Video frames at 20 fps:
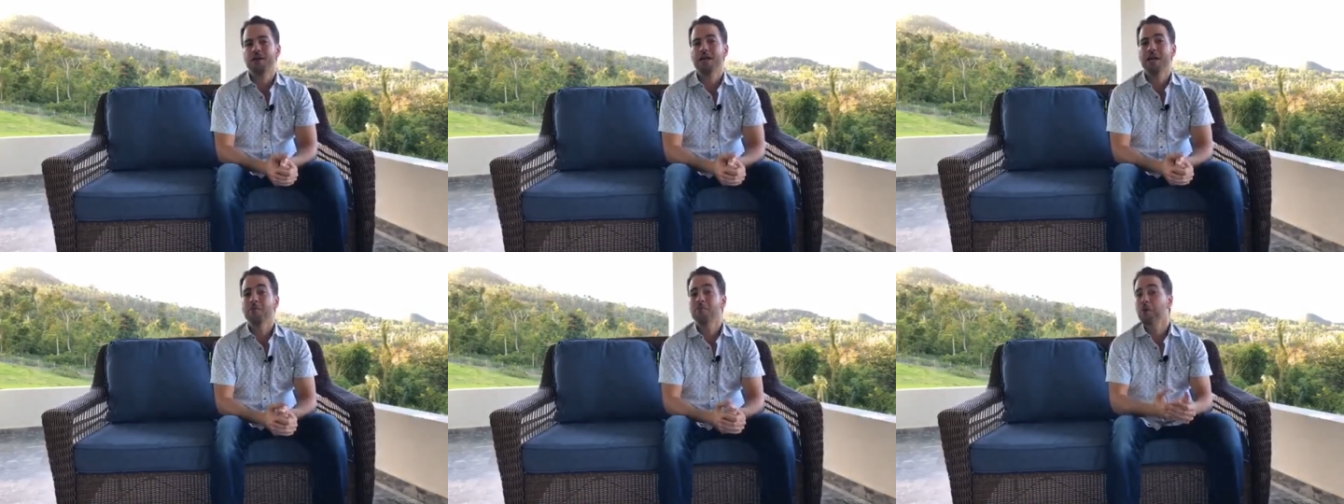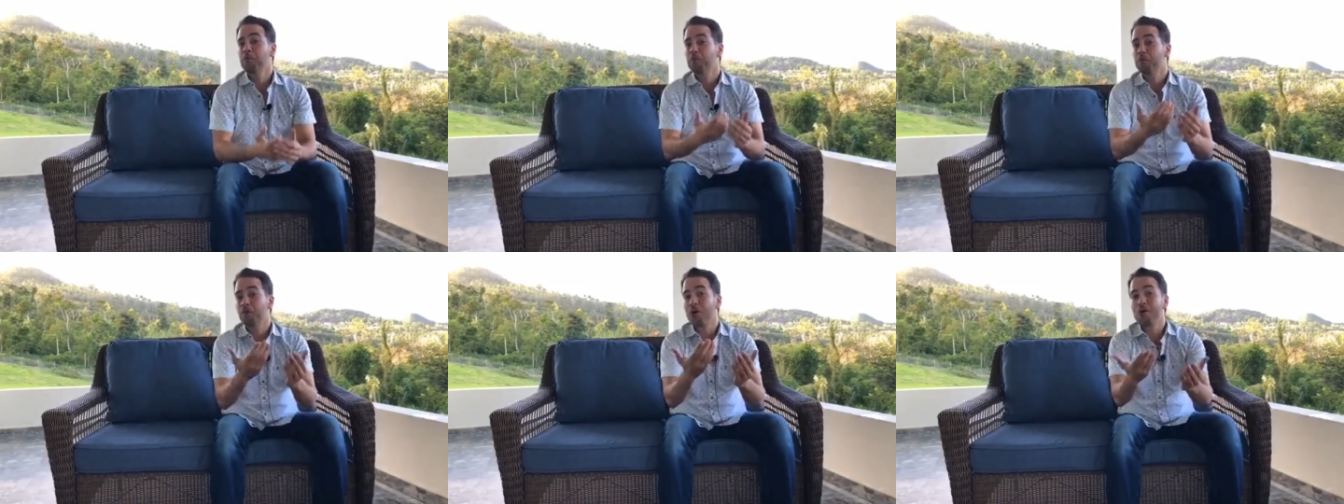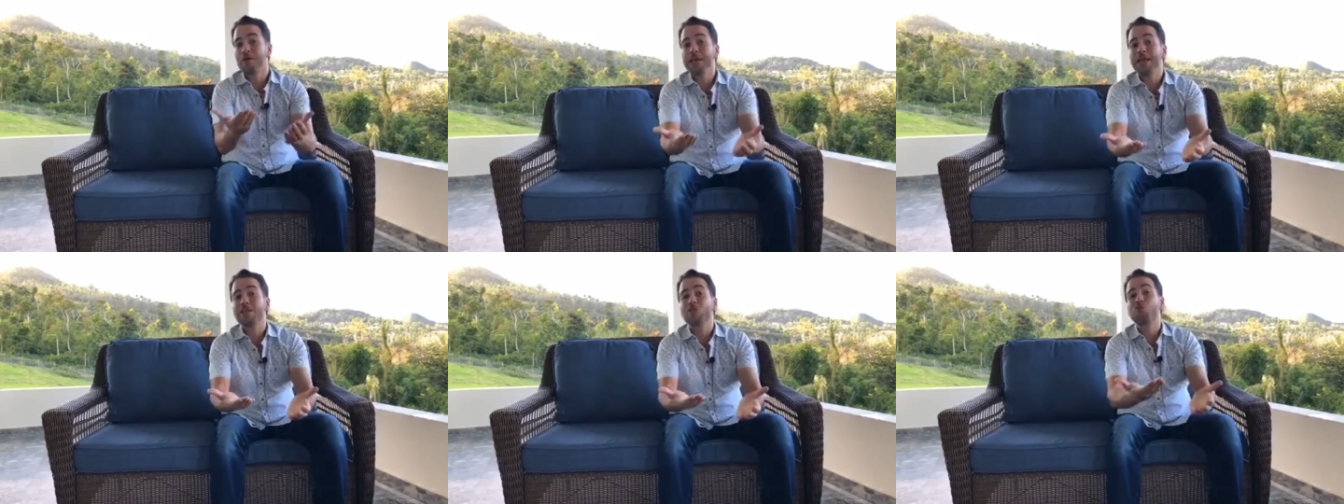y es muy
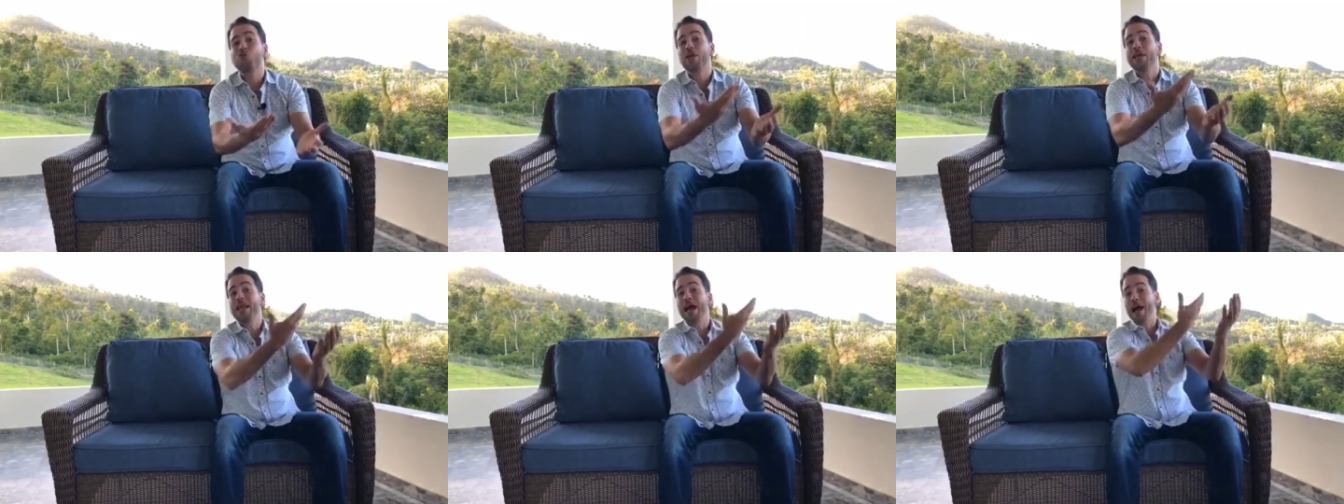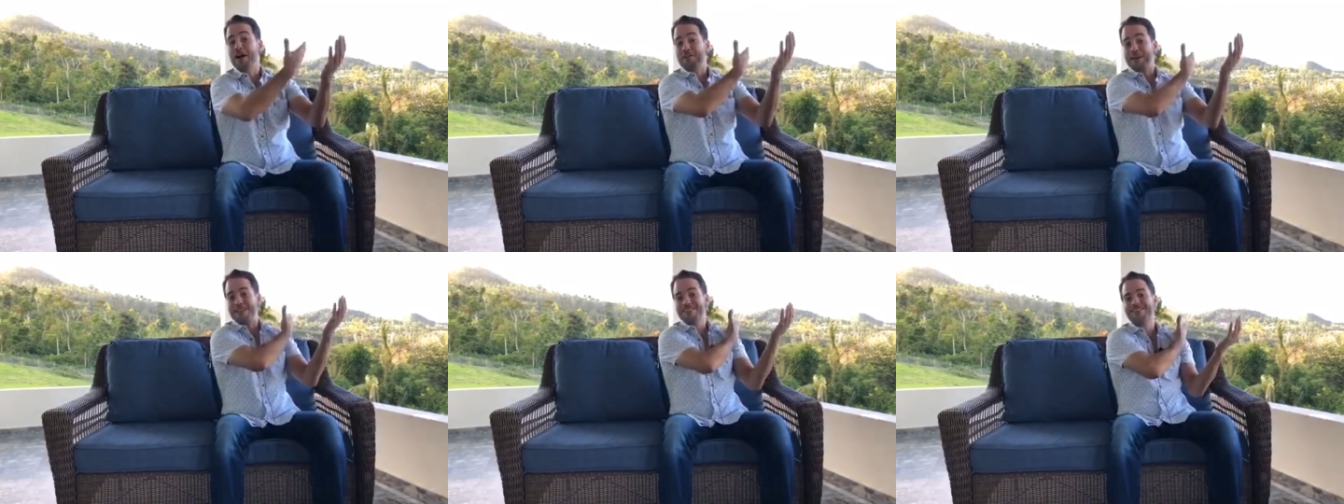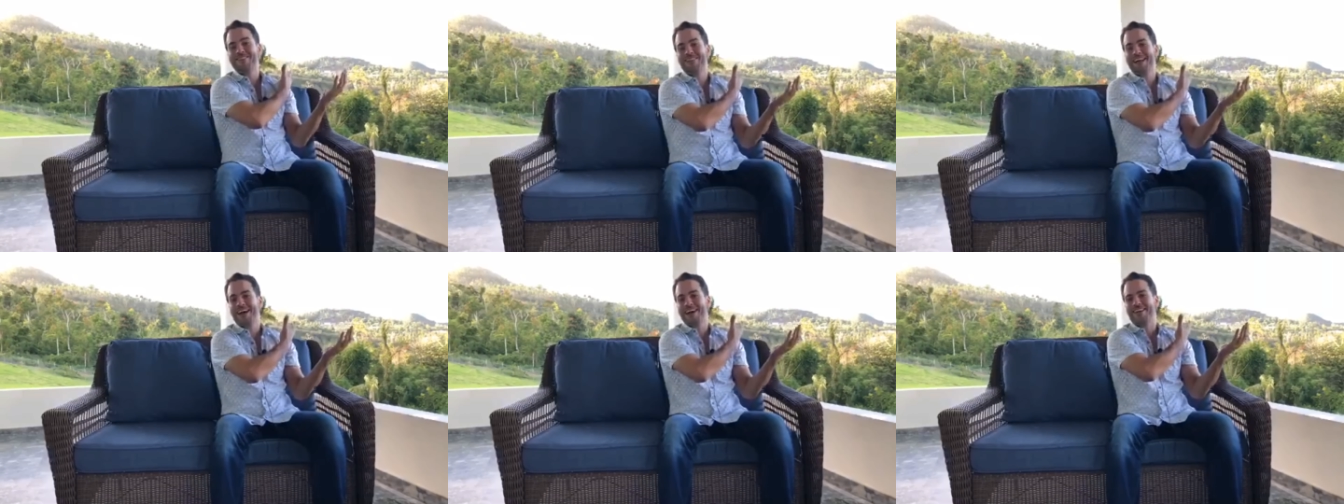probable que tú quieres
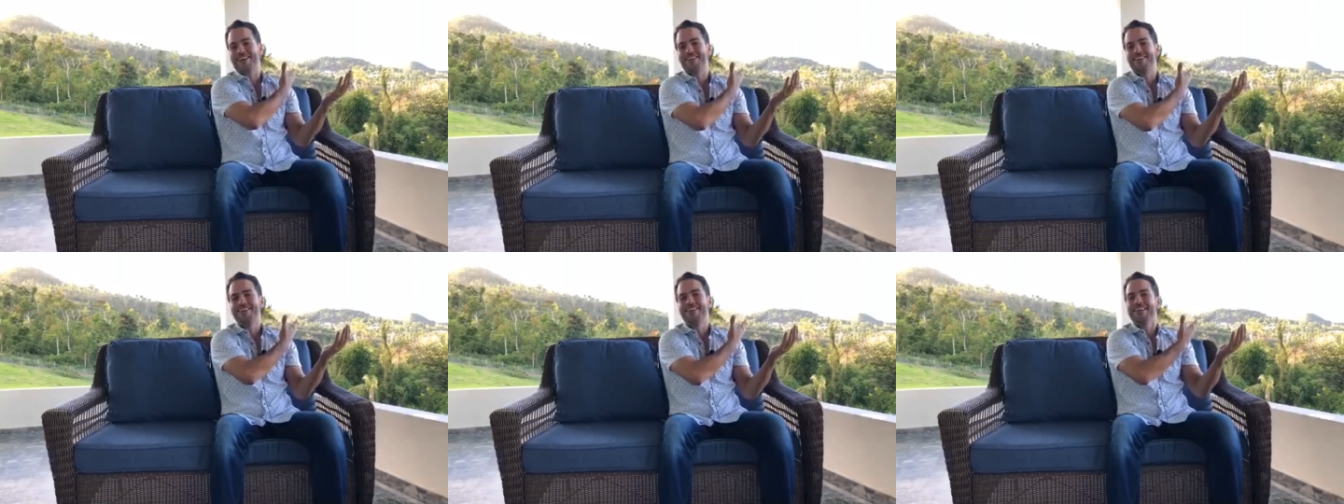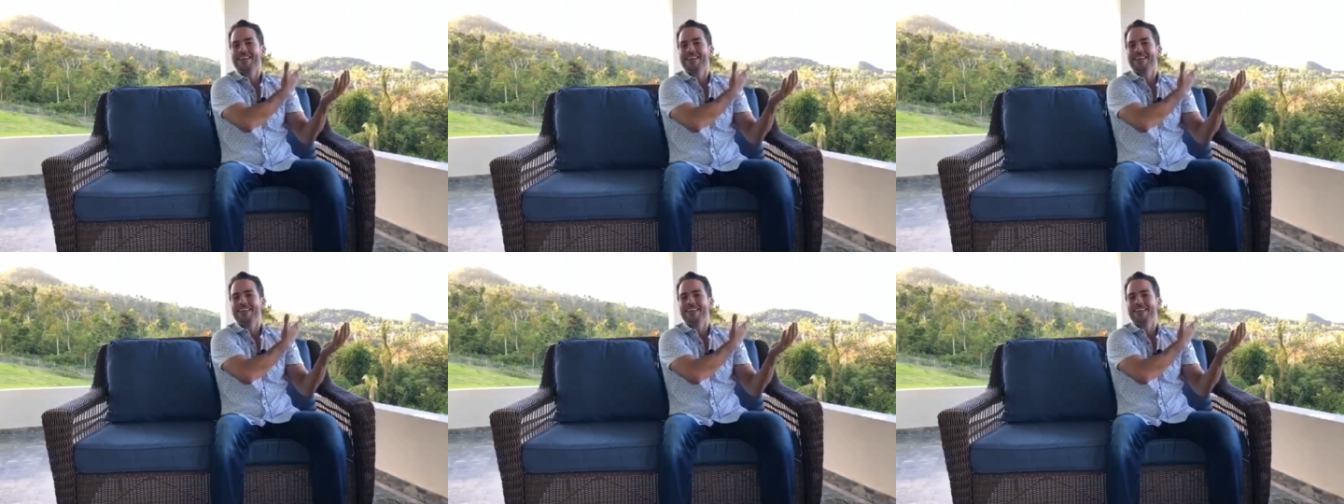avanzar,